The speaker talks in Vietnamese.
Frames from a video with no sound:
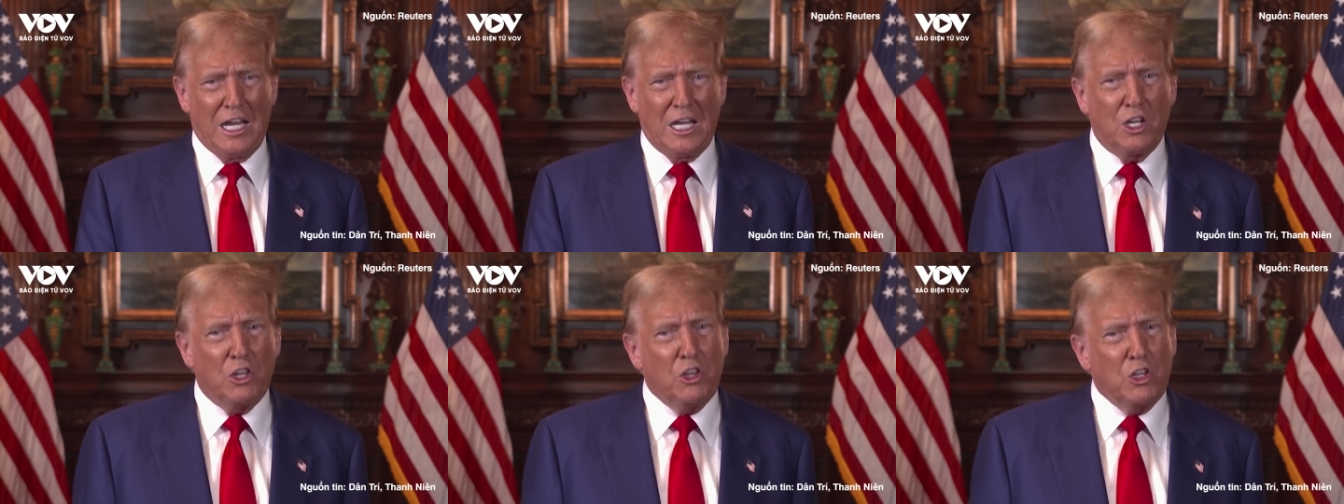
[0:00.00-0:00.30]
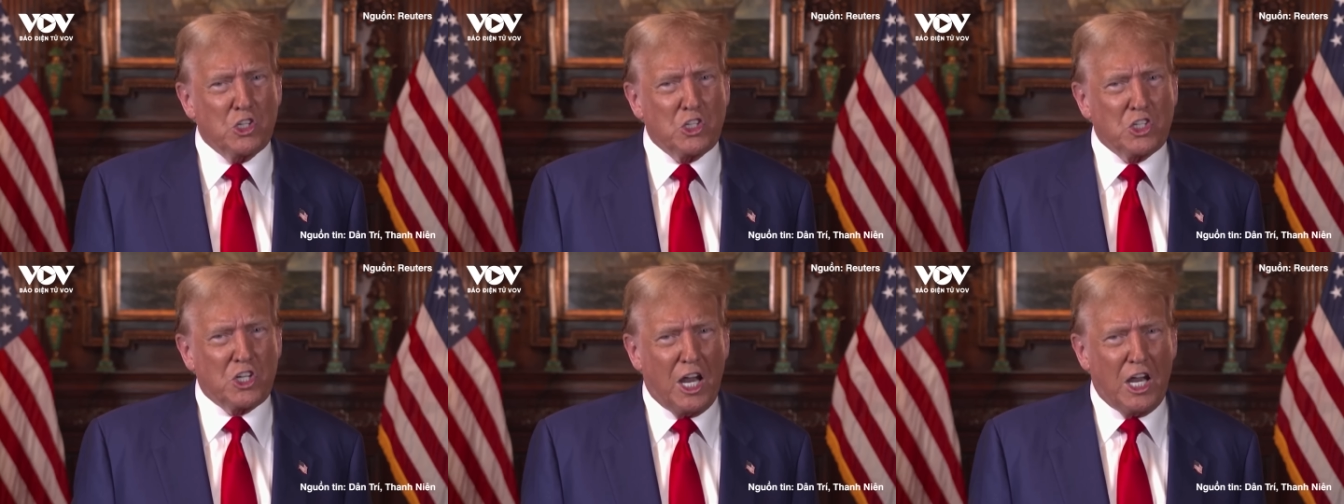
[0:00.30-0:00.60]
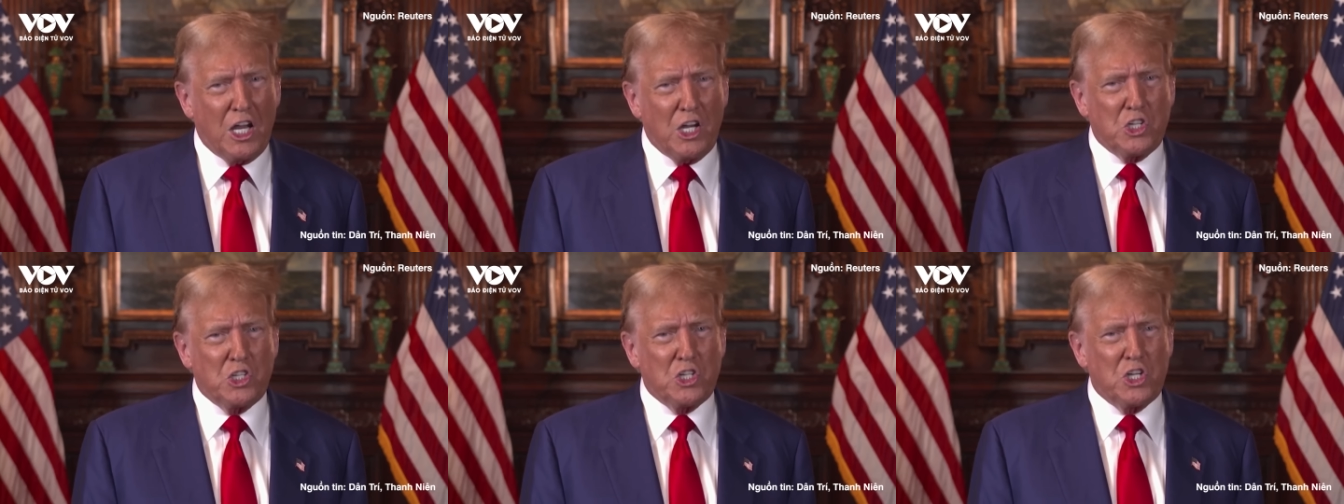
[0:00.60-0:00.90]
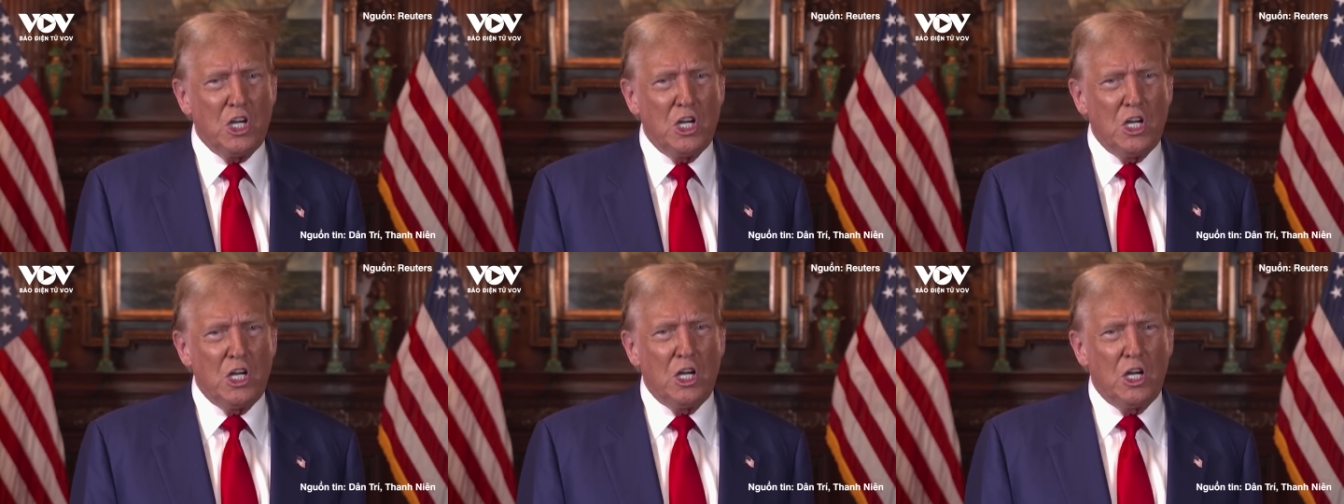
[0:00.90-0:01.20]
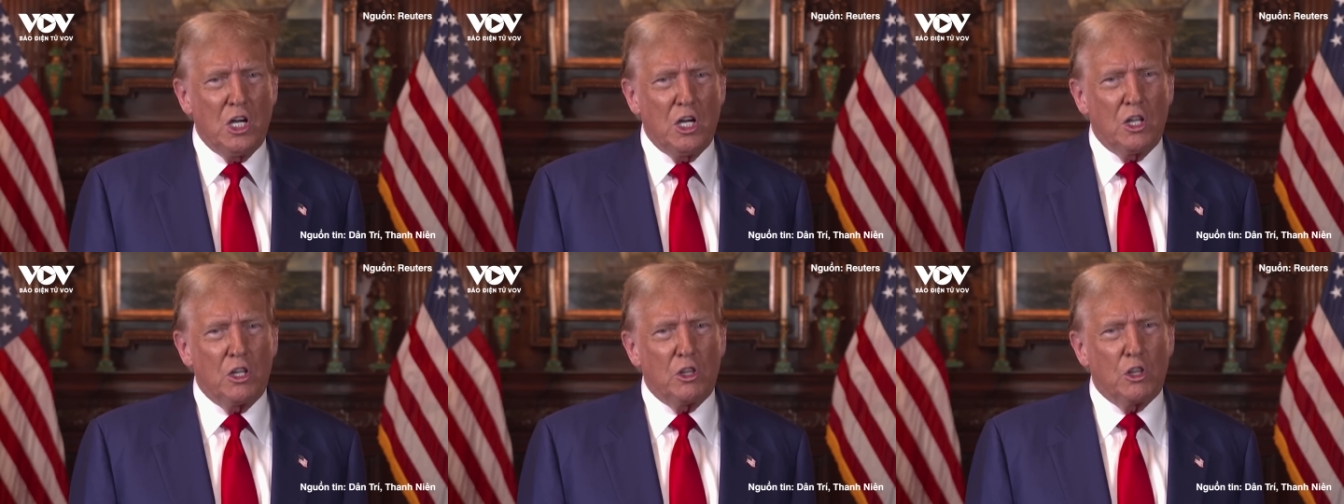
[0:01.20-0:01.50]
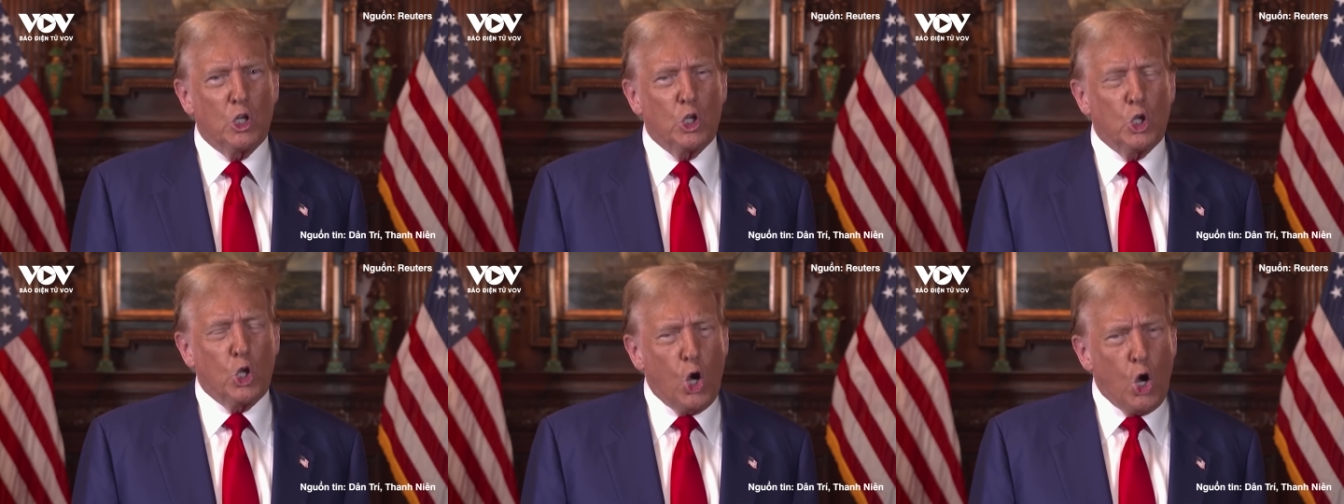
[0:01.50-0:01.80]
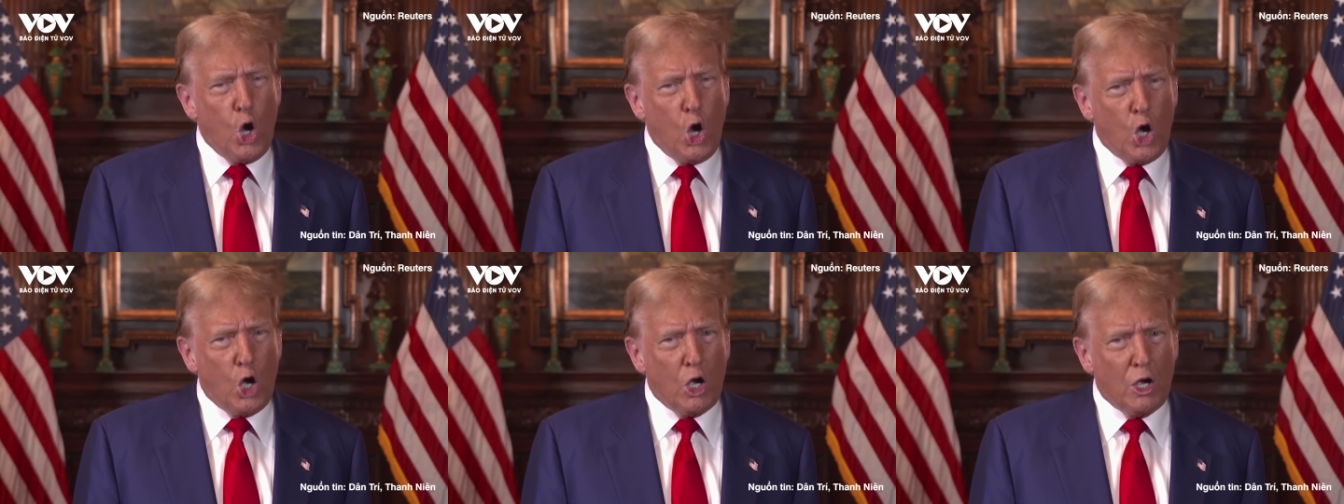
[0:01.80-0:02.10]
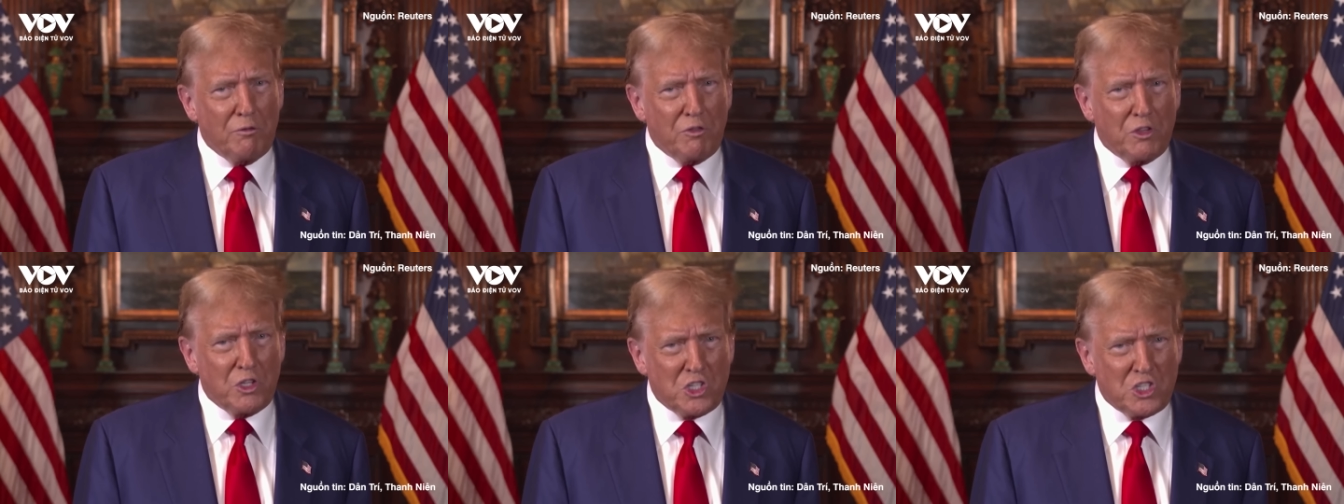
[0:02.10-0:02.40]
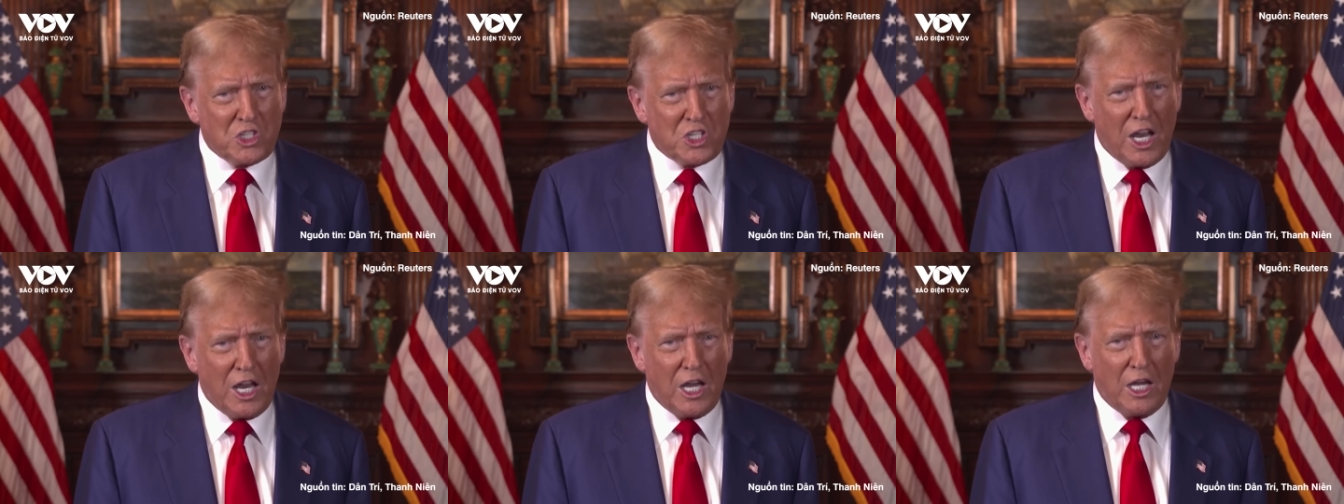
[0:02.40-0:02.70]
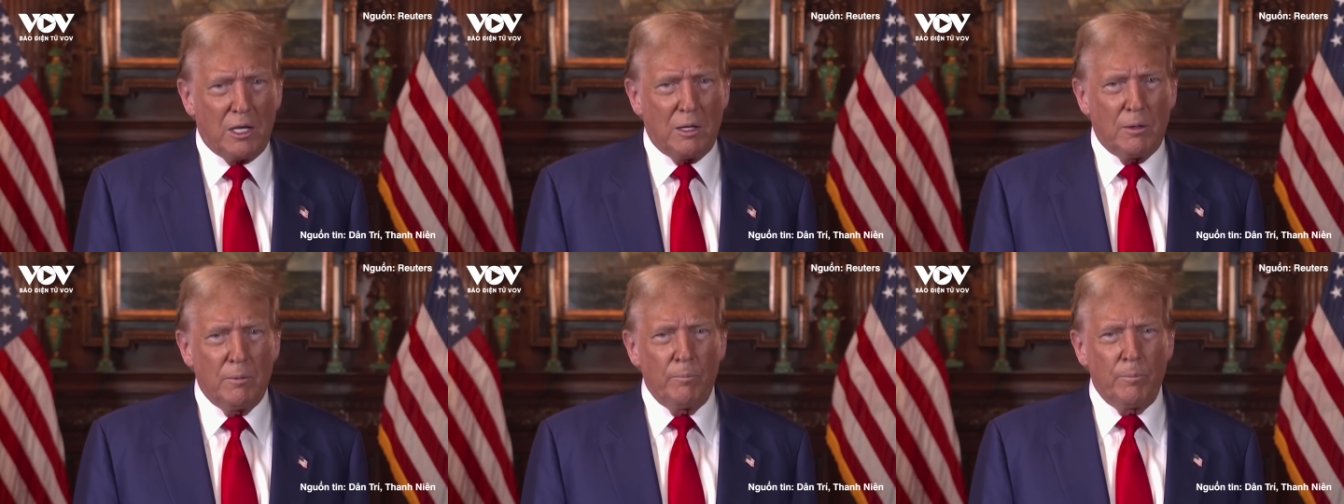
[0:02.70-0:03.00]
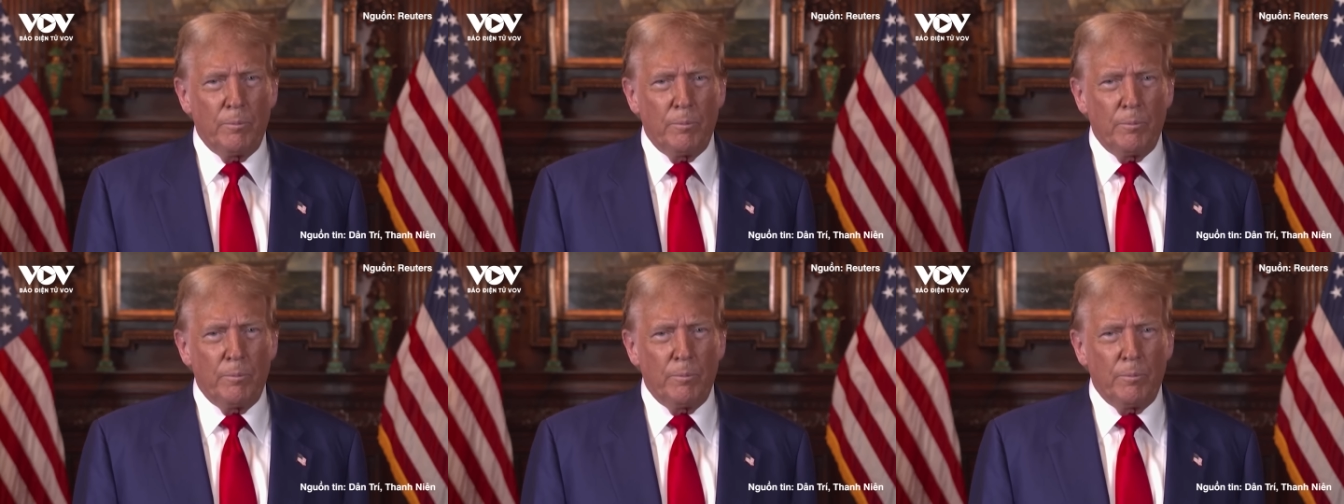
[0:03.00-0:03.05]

Để thực hiện mục tiêu này, ông sẽ sử dụng quân đội Mỹ